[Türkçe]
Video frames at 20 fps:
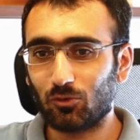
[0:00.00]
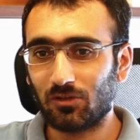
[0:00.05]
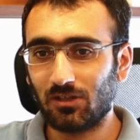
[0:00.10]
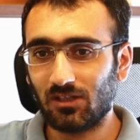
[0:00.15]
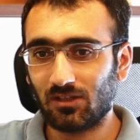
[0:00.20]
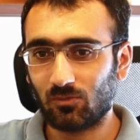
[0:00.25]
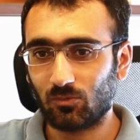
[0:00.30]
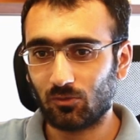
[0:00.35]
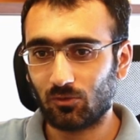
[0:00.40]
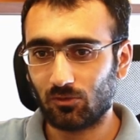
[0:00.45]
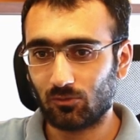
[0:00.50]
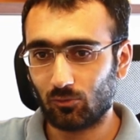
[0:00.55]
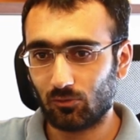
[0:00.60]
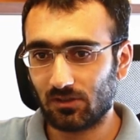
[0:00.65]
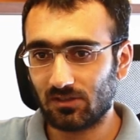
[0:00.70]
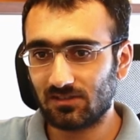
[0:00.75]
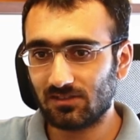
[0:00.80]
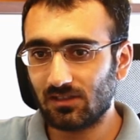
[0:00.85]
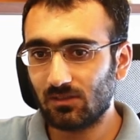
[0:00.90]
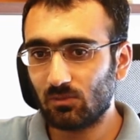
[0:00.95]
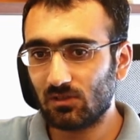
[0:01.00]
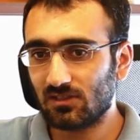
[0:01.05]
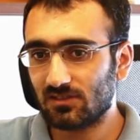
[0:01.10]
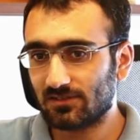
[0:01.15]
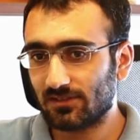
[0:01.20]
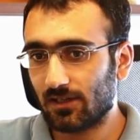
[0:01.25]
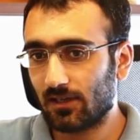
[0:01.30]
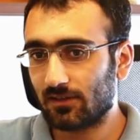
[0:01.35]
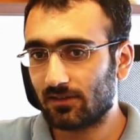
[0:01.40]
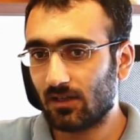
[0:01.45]
ona yetmiyor. Dolayısıyla
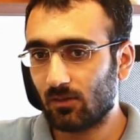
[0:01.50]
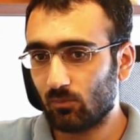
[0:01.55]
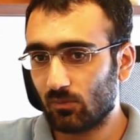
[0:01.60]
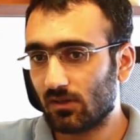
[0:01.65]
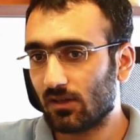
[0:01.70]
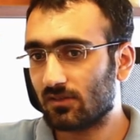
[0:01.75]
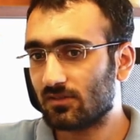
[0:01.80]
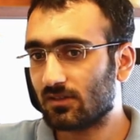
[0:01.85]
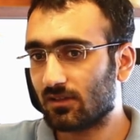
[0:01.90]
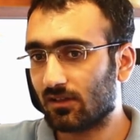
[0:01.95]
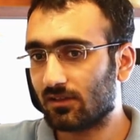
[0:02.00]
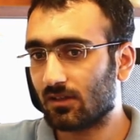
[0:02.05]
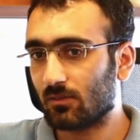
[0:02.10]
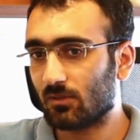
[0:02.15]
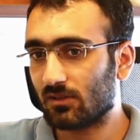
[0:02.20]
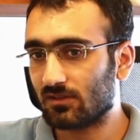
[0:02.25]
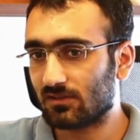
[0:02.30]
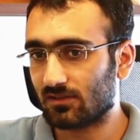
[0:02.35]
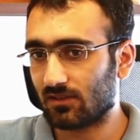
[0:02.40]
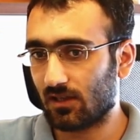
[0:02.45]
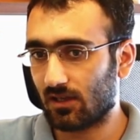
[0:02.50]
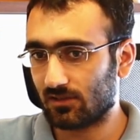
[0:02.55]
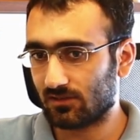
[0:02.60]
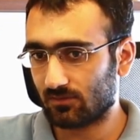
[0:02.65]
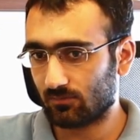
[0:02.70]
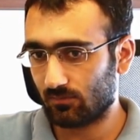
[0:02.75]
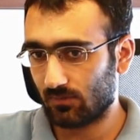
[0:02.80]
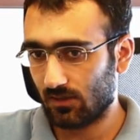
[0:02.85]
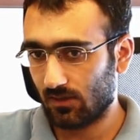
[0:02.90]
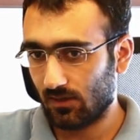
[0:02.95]
bilgisayardan birazcık anlamanız
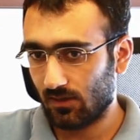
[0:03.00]
lazım.